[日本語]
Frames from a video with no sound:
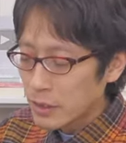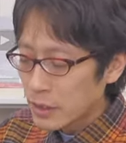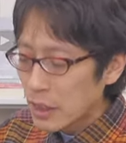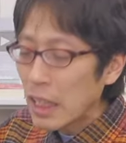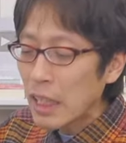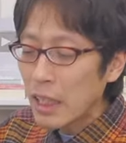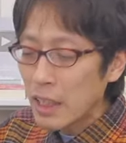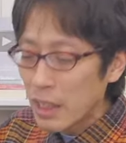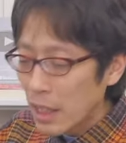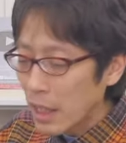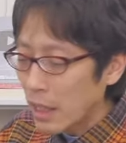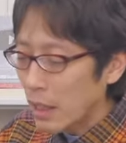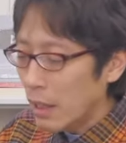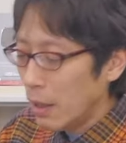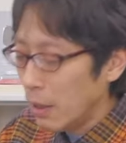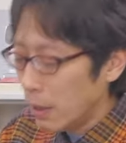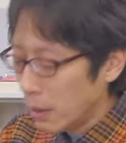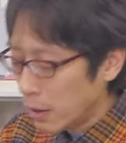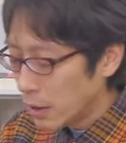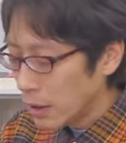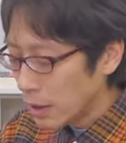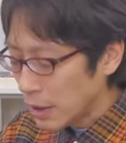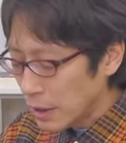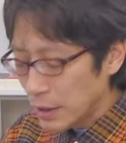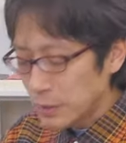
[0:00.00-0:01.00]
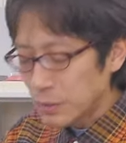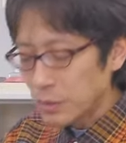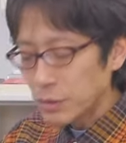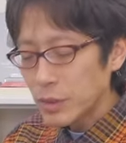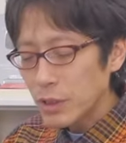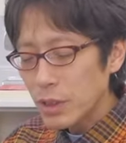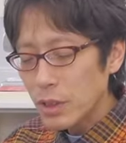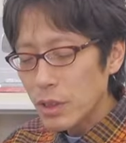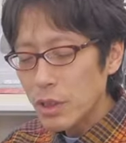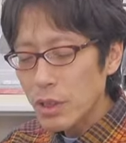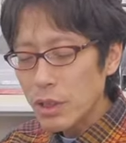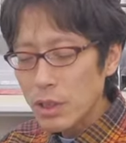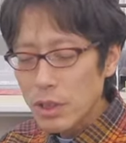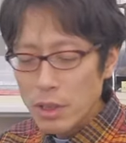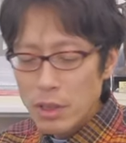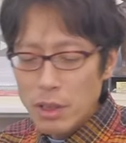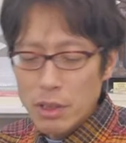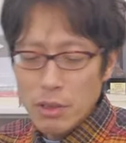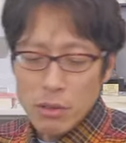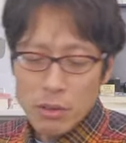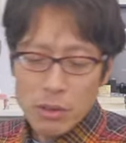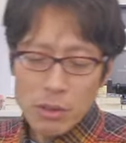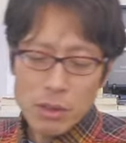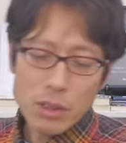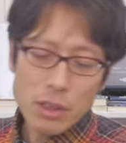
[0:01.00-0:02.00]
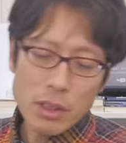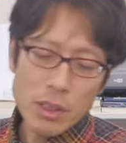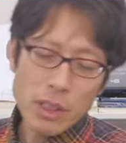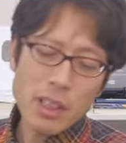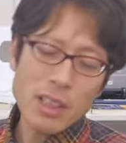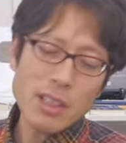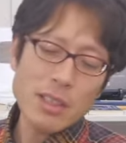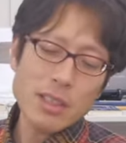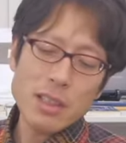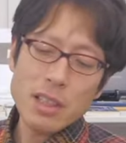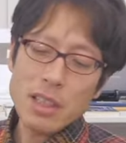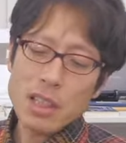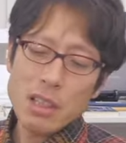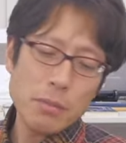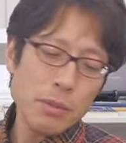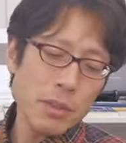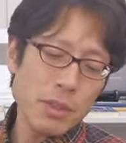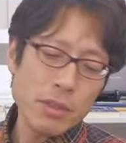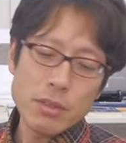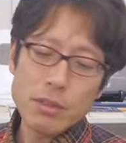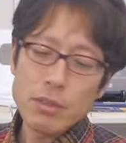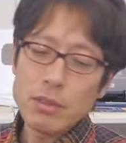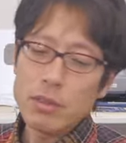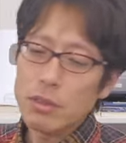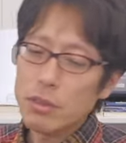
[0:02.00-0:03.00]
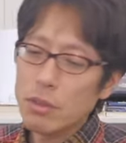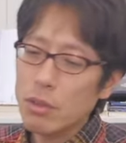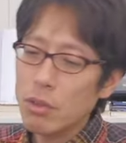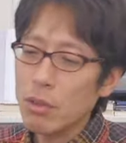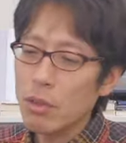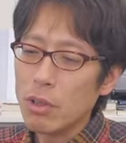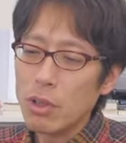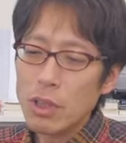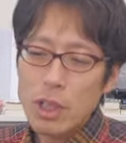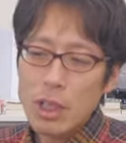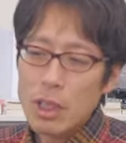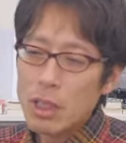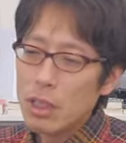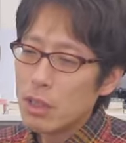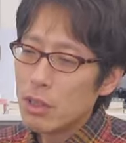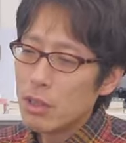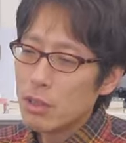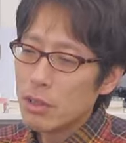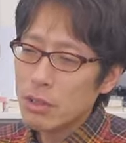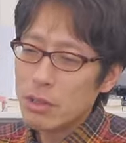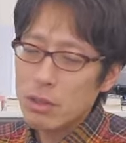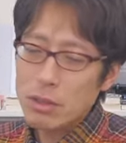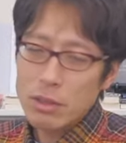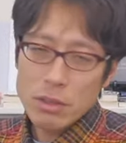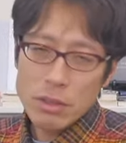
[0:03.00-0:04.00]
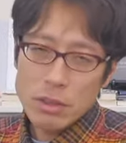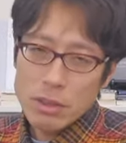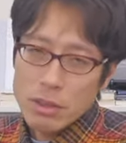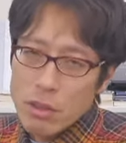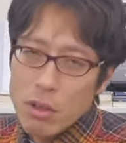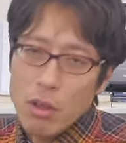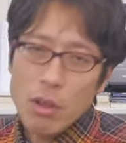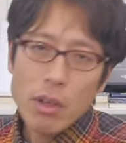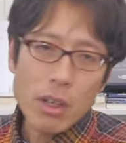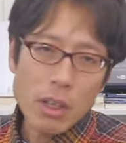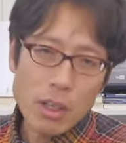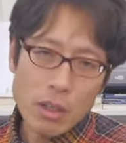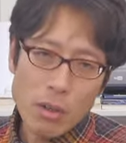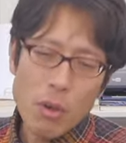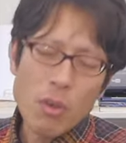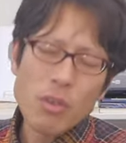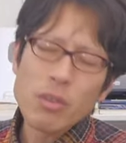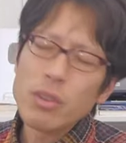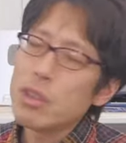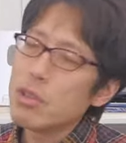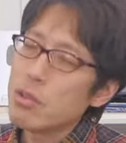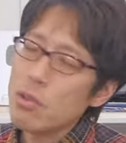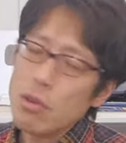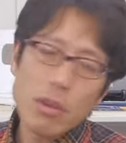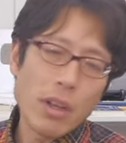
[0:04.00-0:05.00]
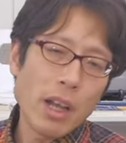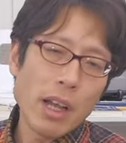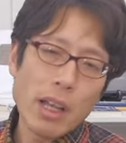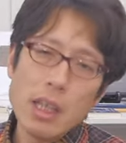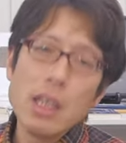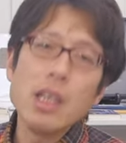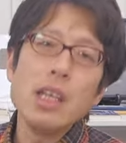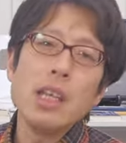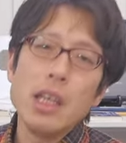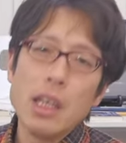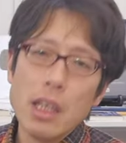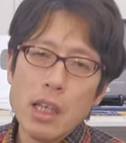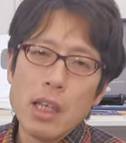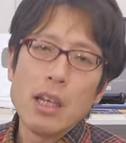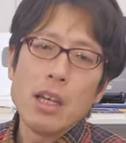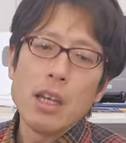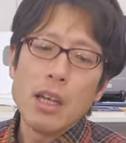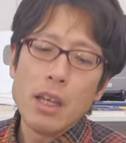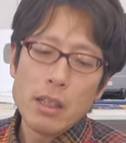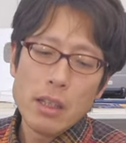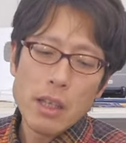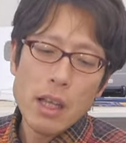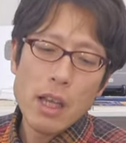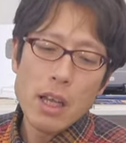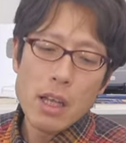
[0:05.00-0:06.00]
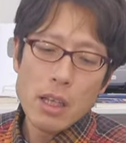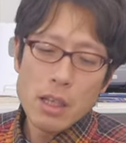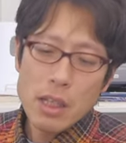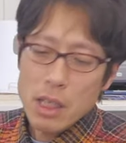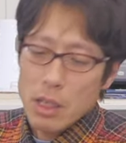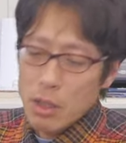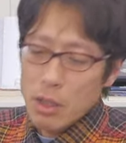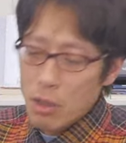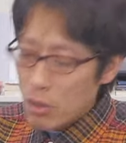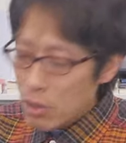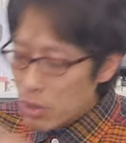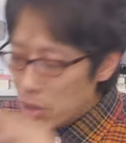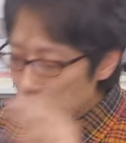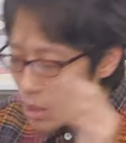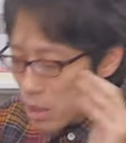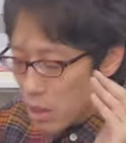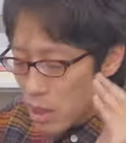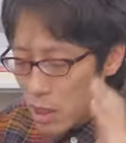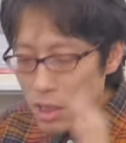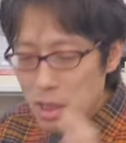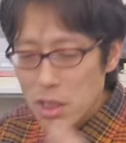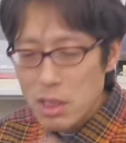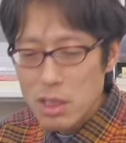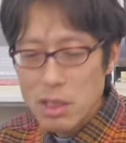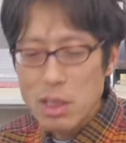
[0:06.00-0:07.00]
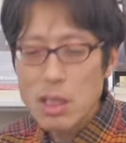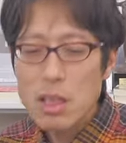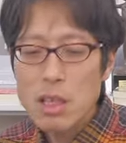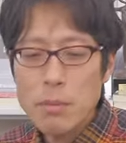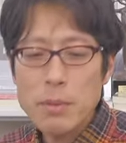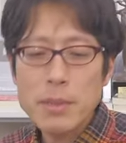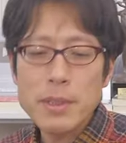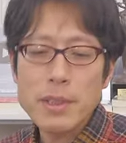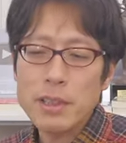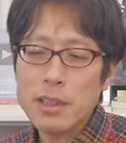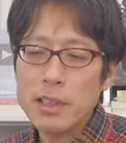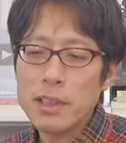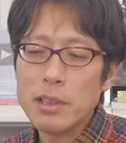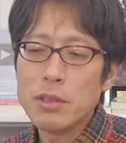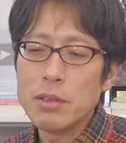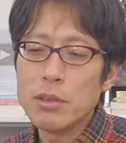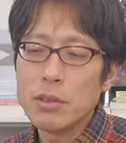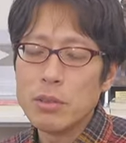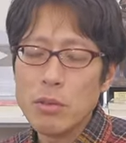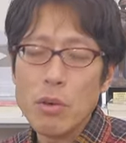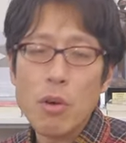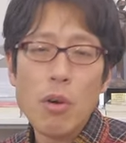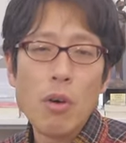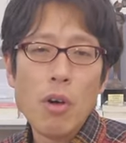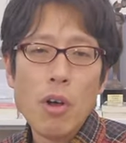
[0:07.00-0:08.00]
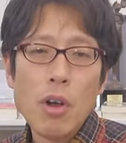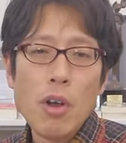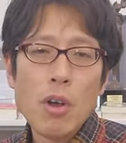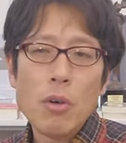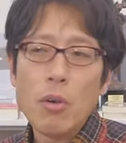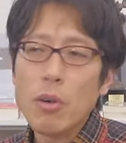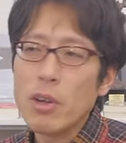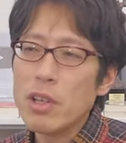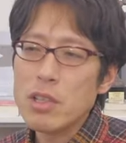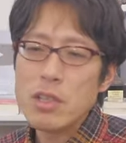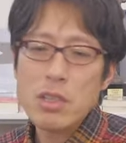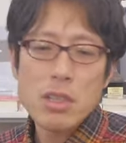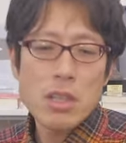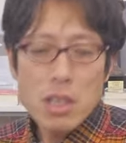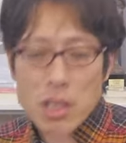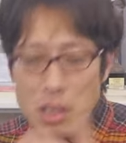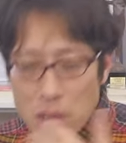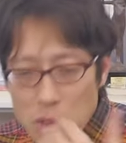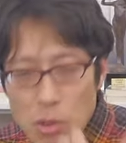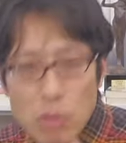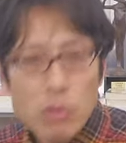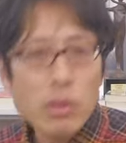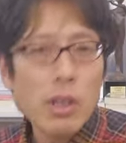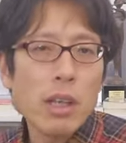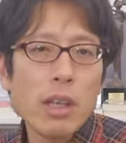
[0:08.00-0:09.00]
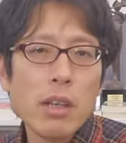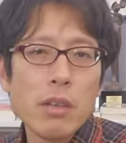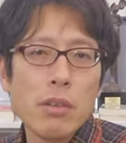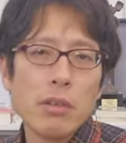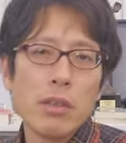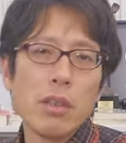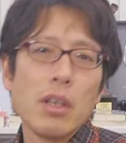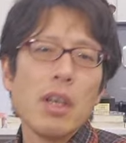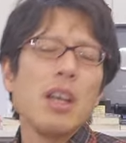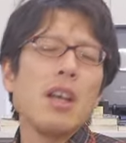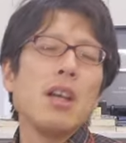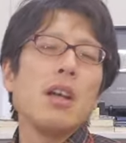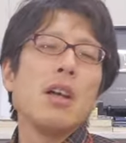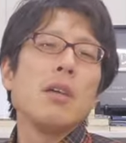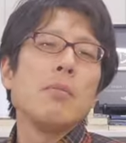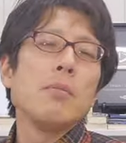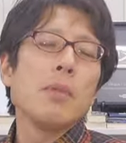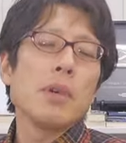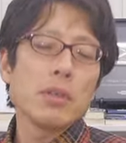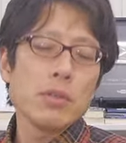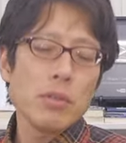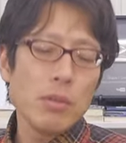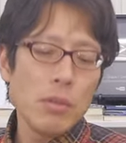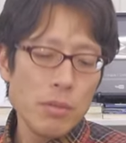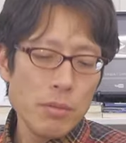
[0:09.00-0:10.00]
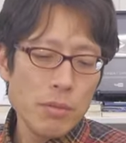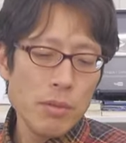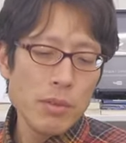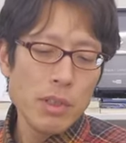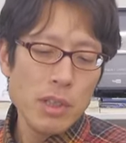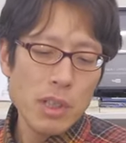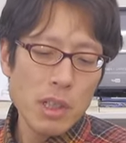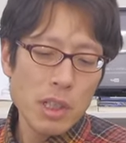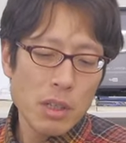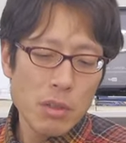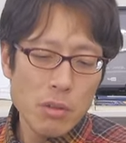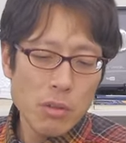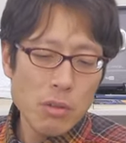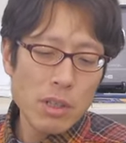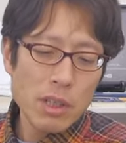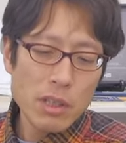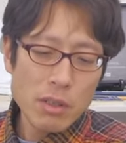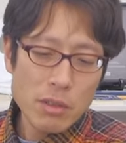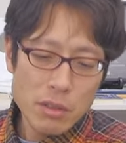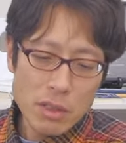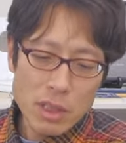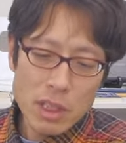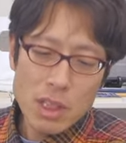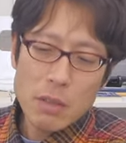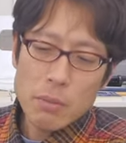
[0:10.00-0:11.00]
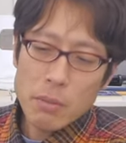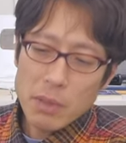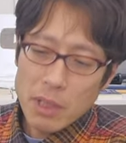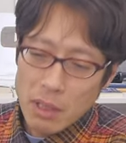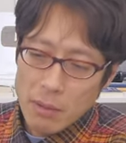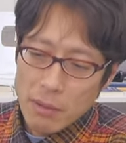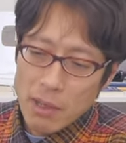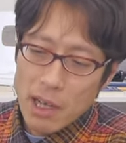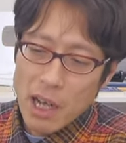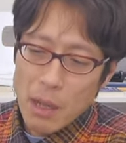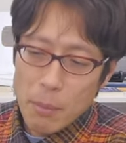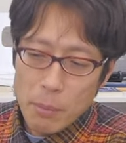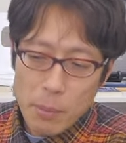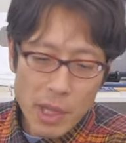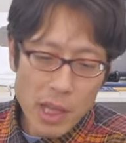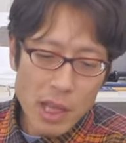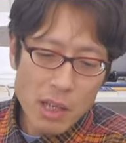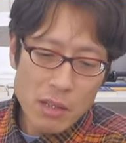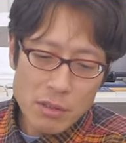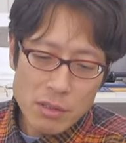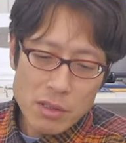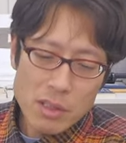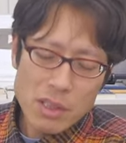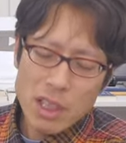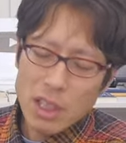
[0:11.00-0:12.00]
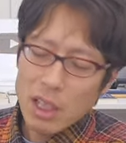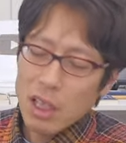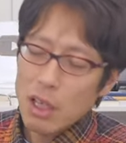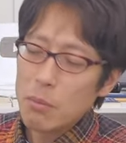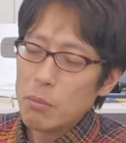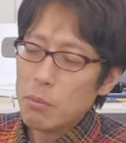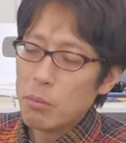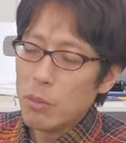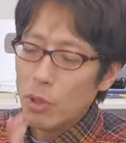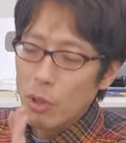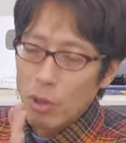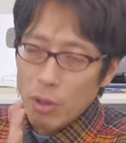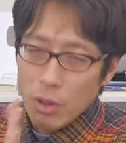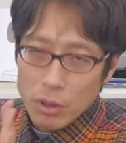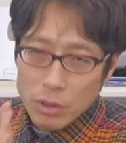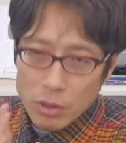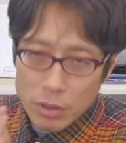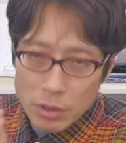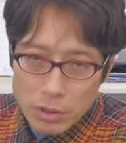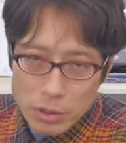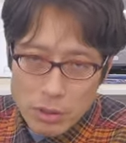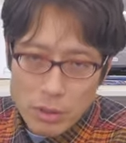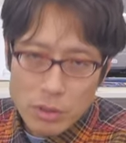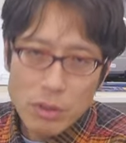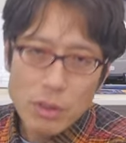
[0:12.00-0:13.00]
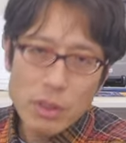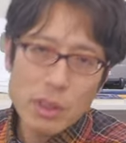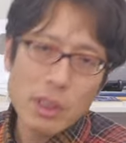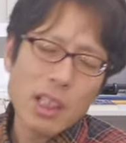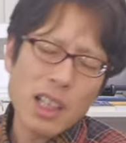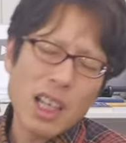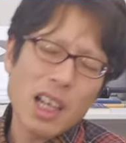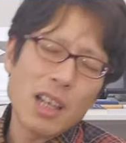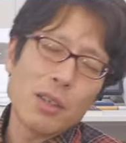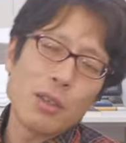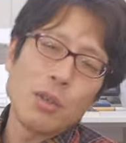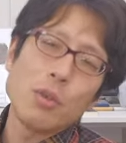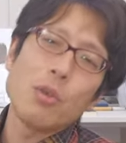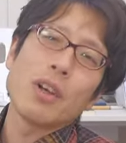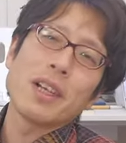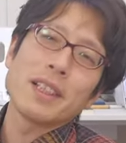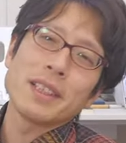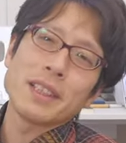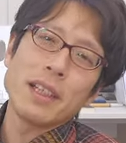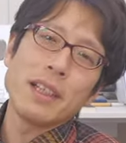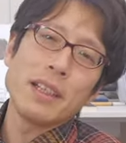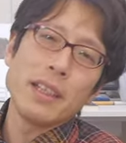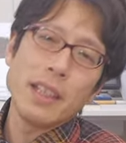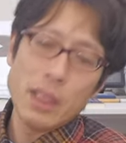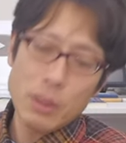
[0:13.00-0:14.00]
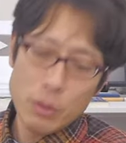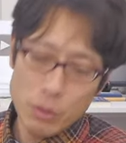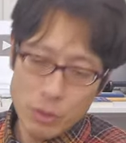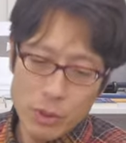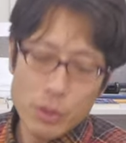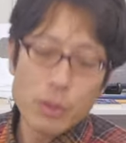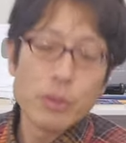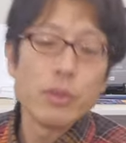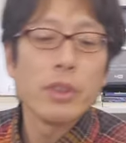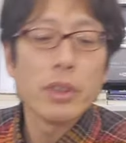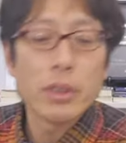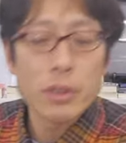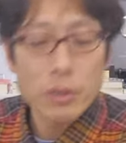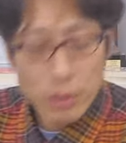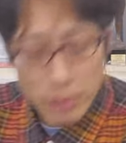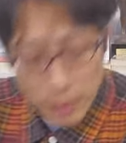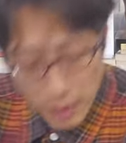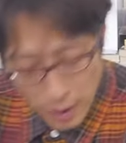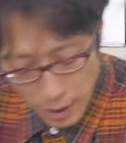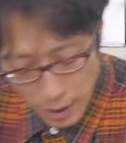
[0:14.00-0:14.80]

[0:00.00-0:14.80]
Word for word: だから日本で整備するとすごいコンディションがいい。で、日本人に整備させるとこれ信用できる。そういうふうに飛行機の整備では米軍からものすごい高く評価されてるっていうんですよ